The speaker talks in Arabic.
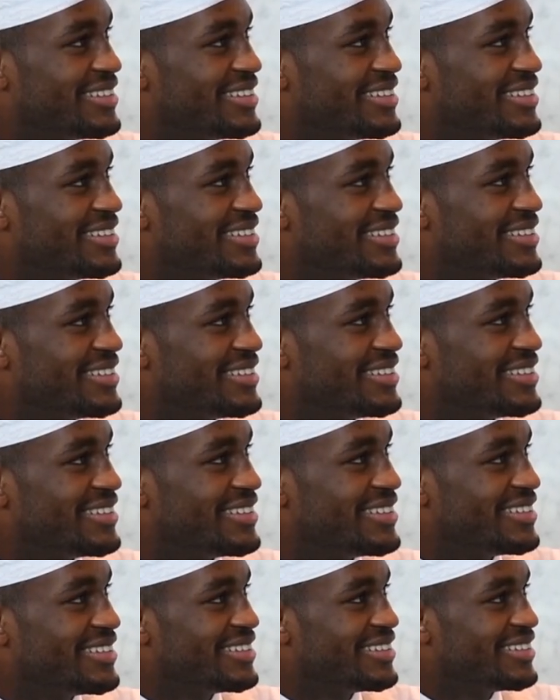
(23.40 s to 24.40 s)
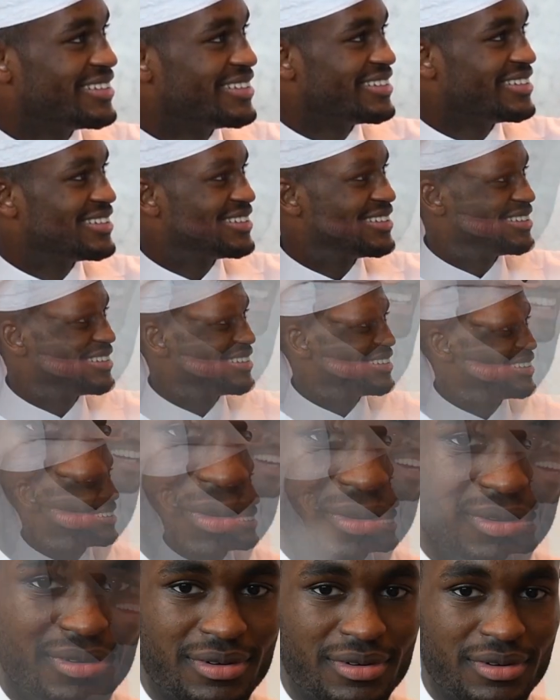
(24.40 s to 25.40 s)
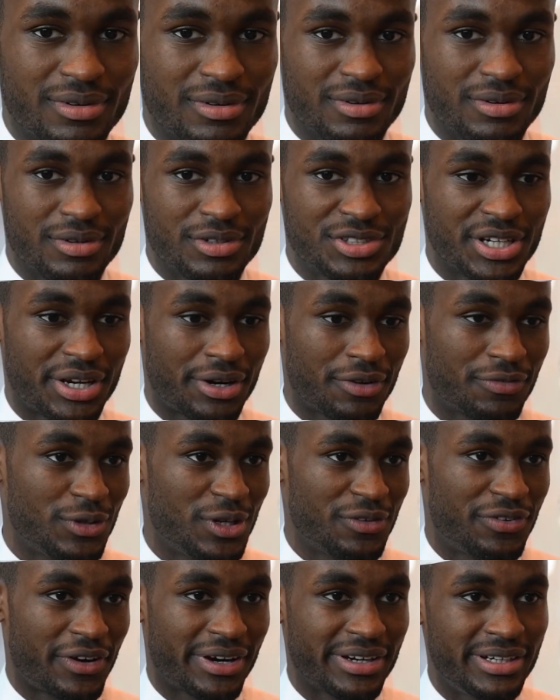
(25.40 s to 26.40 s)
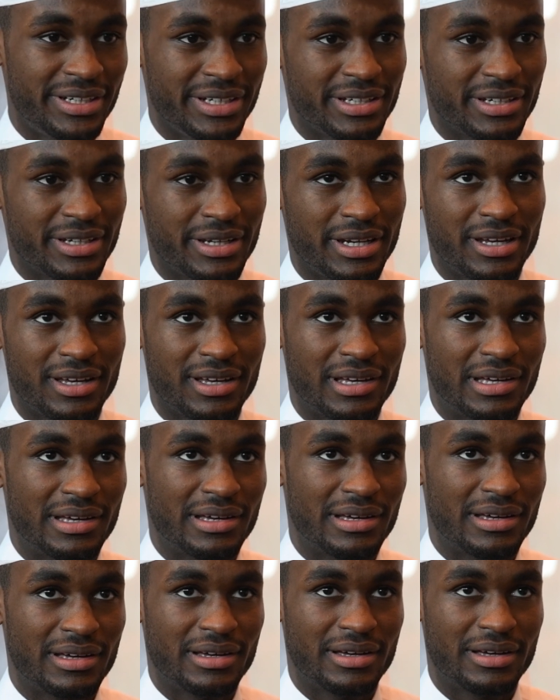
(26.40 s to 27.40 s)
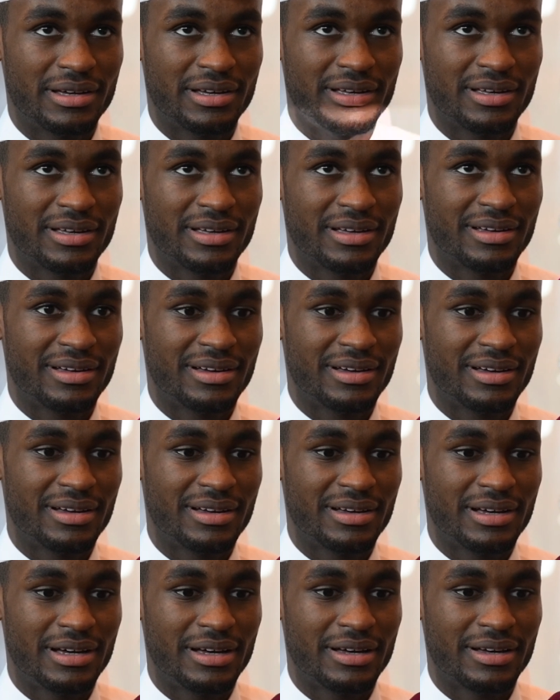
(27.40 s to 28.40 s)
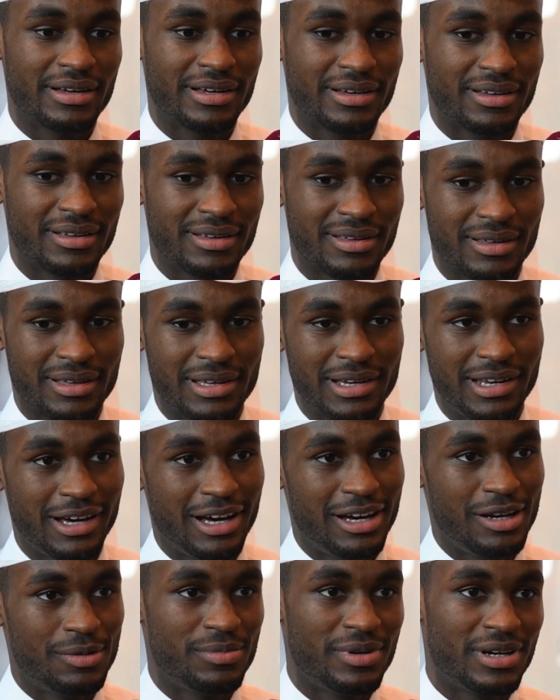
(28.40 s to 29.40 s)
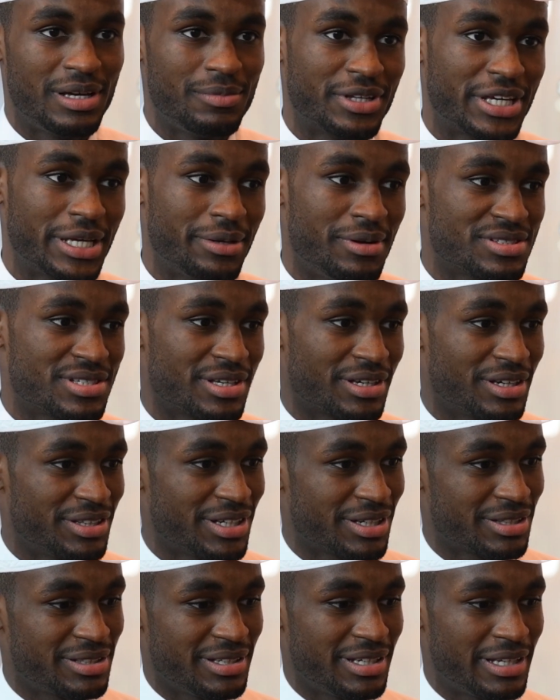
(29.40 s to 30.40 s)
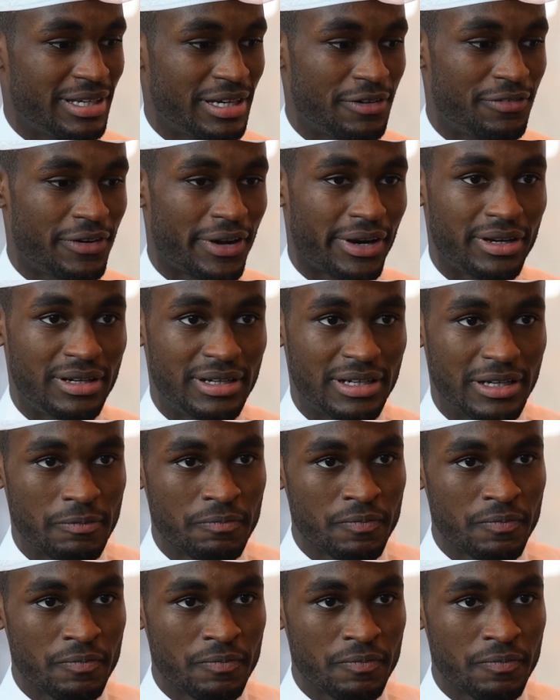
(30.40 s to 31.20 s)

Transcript: اسيا ويشرفني يفرحني ان آه، كلاعب عبد الكريم حسن قدرت اني افرح